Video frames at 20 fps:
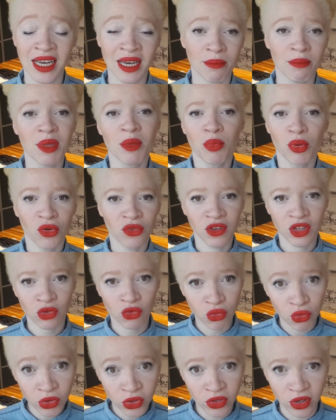mais il pleuvait
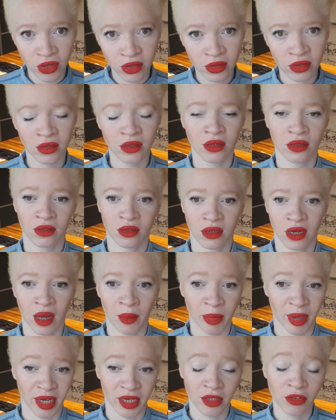tout le temps euh, à
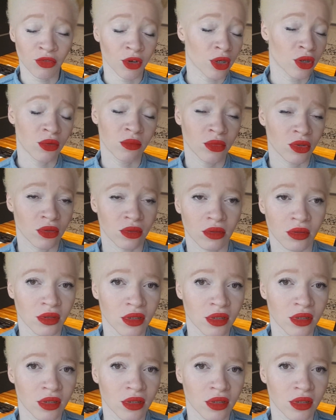Paris, enfin, comme,